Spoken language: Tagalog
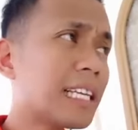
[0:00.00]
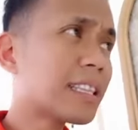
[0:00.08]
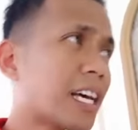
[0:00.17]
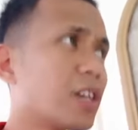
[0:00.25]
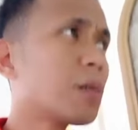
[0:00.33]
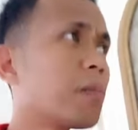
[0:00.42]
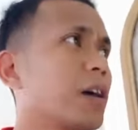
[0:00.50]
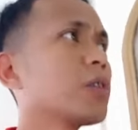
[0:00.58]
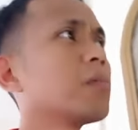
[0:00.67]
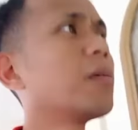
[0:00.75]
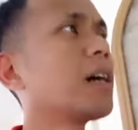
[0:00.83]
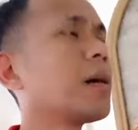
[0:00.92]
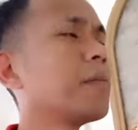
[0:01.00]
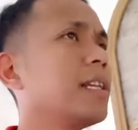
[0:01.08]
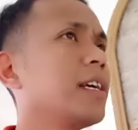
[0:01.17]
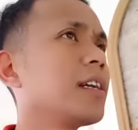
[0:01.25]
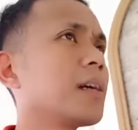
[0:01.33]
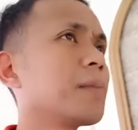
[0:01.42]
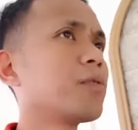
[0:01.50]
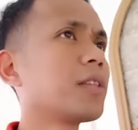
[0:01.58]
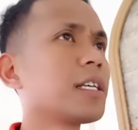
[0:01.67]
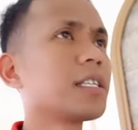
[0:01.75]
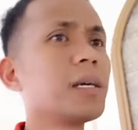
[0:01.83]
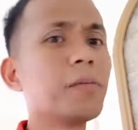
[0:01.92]
tayo ba yung mga binhing na
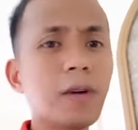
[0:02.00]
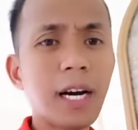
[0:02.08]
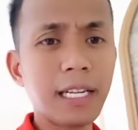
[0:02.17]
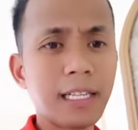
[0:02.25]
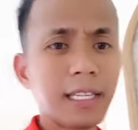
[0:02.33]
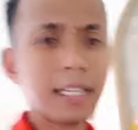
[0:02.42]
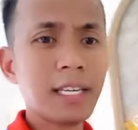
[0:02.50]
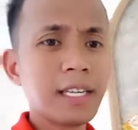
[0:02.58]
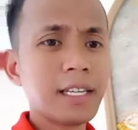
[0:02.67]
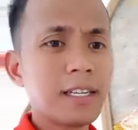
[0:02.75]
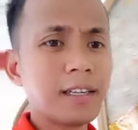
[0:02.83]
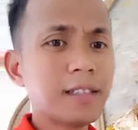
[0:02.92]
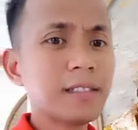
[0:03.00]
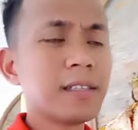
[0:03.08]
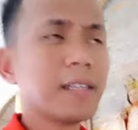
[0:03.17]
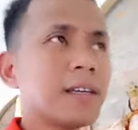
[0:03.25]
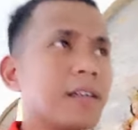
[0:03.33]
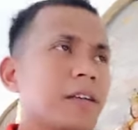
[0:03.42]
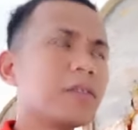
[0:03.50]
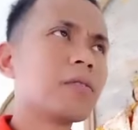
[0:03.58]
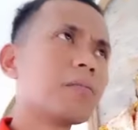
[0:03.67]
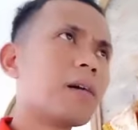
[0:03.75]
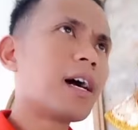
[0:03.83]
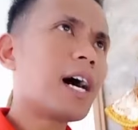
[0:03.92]
puntas damuhan? Yeah?
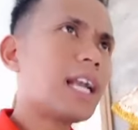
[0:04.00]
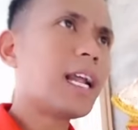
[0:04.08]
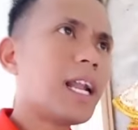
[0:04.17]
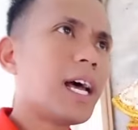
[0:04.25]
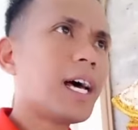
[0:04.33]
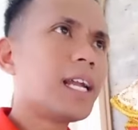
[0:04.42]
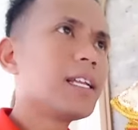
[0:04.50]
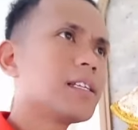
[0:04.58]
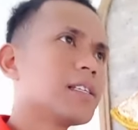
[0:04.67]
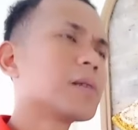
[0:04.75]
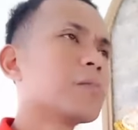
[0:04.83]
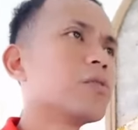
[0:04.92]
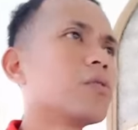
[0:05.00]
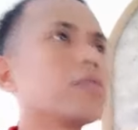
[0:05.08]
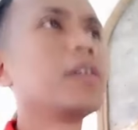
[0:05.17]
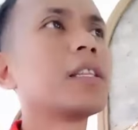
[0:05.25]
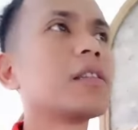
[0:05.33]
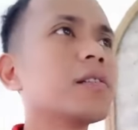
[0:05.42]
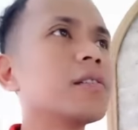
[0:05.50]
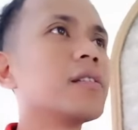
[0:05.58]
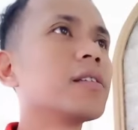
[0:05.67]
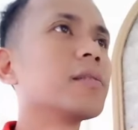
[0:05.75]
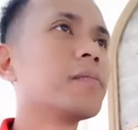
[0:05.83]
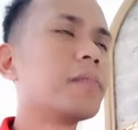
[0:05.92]
Yung mga alalahanin sa mundong
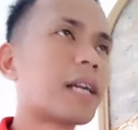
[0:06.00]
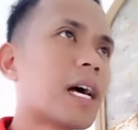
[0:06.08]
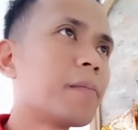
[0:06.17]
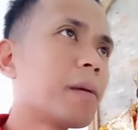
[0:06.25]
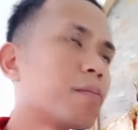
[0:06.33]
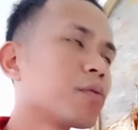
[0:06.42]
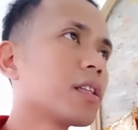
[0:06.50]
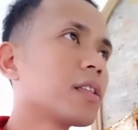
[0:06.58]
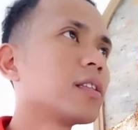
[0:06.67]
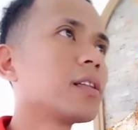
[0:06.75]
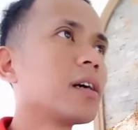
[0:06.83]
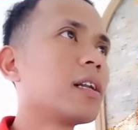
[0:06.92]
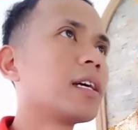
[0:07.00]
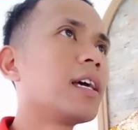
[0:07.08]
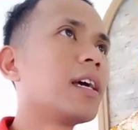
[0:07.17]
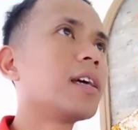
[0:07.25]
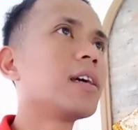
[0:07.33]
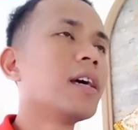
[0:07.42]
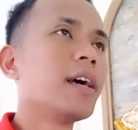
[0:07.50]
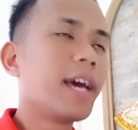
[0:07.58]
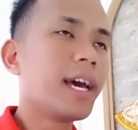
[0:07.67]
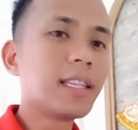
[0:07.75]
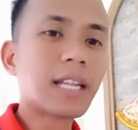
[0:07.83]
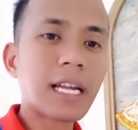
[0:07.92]
ito Marami po na nagiging
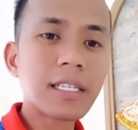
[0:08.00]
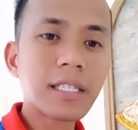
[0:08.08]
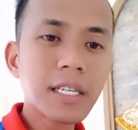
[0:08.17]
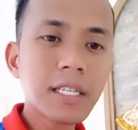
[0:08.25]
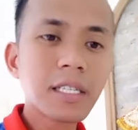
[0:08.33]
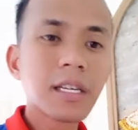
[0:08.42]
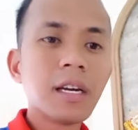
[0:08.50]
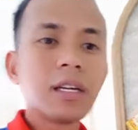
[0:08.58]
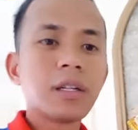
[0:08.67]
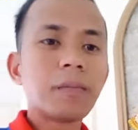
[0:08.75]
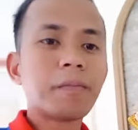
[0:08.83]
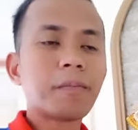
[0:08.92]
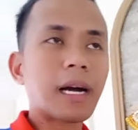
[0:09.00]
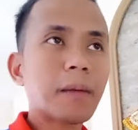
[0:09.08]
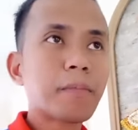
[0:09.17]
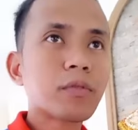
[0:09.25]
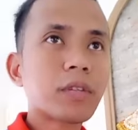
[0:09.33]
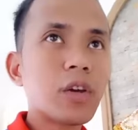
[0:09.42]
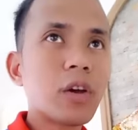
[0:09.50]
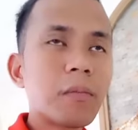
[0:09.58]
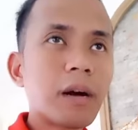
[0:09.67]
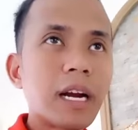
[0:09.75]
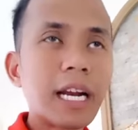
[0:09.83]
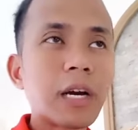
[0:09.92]
hindrances para po tayo ay
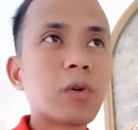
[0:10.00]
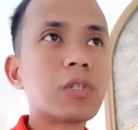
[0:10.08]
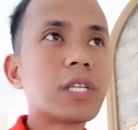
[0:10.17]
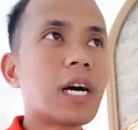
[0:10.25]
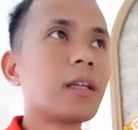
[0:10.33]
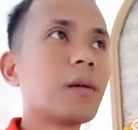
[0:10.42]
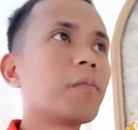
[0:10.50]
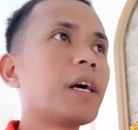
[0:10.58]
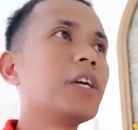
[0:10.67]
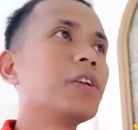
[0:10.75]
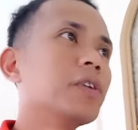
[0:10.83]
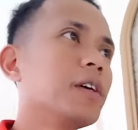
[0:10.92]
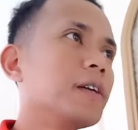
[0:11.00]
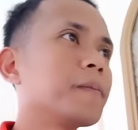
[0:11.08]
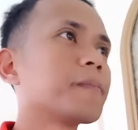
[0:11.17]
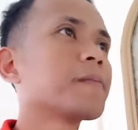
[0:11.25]
maglingkod sa ating Panginoon.